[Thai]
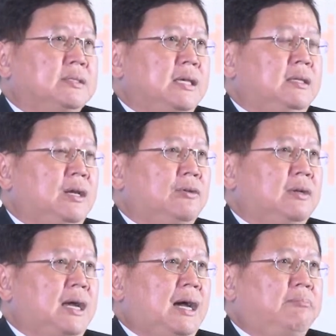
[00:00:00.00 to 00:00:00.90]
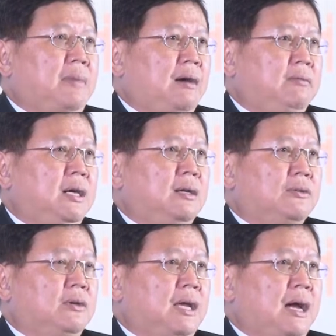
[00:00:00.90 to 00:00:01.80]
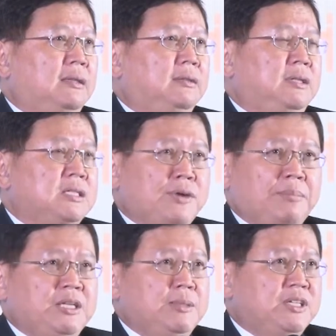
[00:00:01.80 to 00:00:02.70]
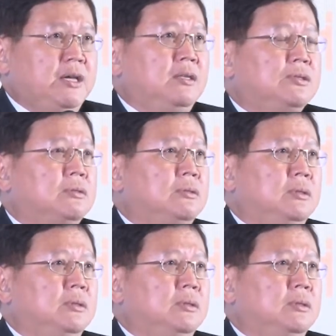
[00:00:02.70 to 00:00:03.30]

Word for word: สิ่งที่เราต้องการบางเรื่องเราต้องการ disruptive change